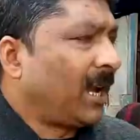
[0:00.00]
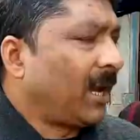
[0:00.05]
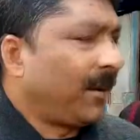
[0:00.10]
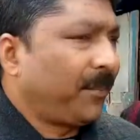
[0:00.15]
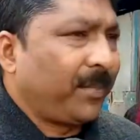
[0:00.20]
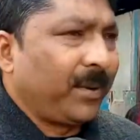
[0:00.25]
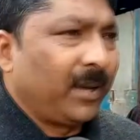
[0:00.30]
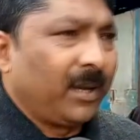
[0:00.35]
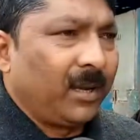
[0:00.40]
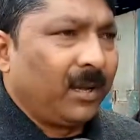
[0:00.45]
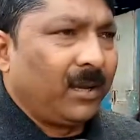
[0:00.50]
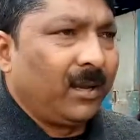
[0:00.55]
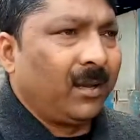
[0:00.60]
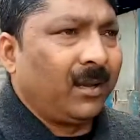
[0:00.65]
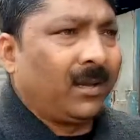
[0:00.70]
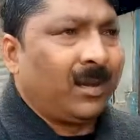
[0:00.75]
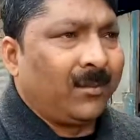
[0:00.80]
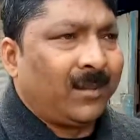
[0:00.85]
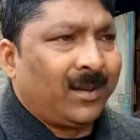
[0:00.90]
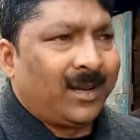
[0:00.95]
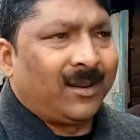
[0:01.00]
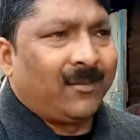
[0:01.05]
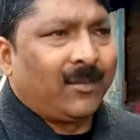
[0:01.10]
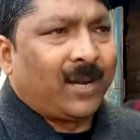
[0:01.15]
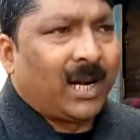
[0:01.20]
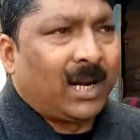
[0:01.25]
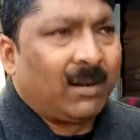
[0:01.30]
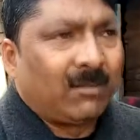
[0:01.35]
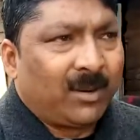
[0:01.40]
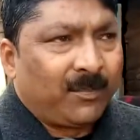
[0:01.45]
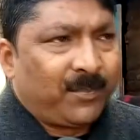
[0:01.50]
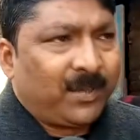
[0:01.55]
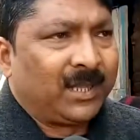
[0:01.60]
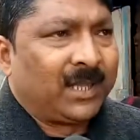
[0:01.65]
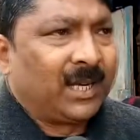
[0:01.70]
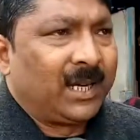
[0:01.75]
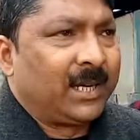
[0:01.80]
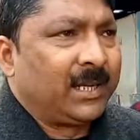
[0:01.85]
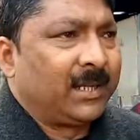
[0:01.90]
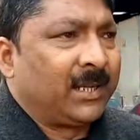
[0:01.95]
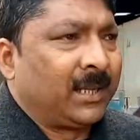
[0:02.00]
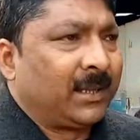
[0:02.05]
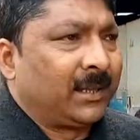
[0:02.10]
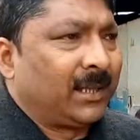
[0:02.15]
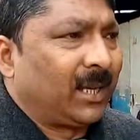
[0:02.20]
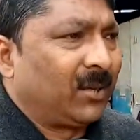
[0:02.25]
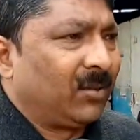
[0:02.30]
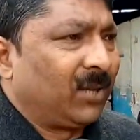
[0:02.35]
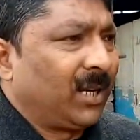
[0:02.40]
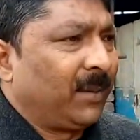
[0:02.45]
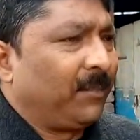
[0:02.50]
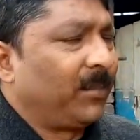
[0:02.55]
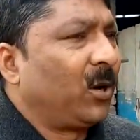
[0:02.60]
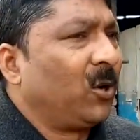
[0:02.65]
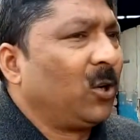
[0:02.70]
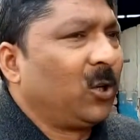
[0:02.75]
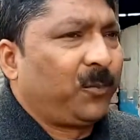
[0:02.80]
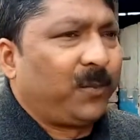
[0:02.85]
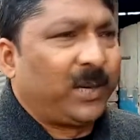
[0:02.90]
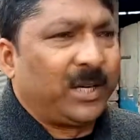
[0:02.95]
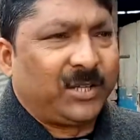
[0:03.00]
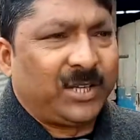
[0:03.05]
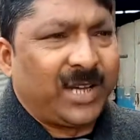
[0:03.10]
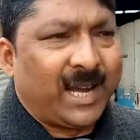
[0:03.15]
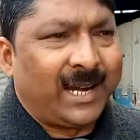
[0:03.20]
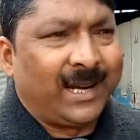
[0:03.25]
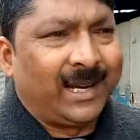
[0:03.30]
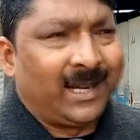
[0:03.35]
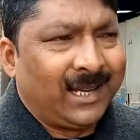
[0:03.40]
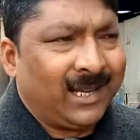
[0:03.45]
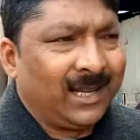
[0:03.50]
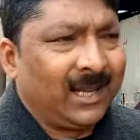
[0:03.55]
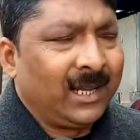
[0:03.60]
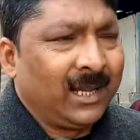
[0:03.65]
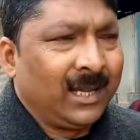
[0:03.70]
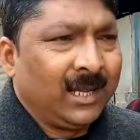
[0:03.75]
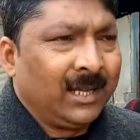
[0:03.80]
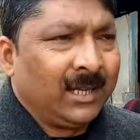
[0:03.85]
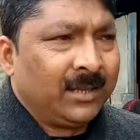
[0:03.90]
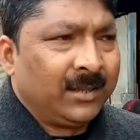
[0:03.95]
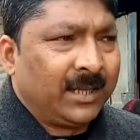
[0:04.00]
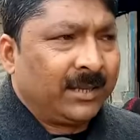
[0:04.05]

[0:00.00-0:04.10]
यहाँ पे हमारे वार्ड नंबर पंद्रह की जनता जो है बहुत परेशान है हम्म।